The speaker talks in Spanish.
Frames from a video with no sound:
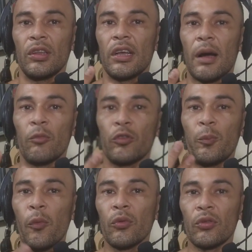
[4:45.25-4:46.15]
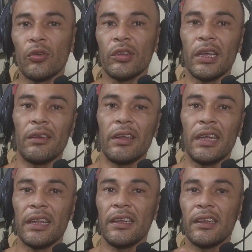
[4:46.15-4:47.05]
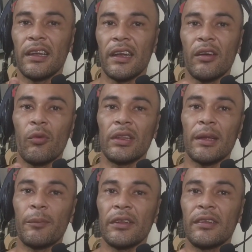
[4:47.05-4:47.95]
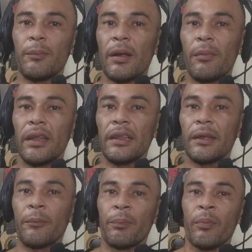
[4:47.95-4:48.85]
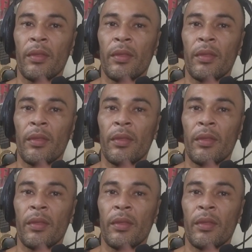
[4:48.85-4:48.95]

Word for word: digamos, puntos que deberían de tener en cuenta principalmente,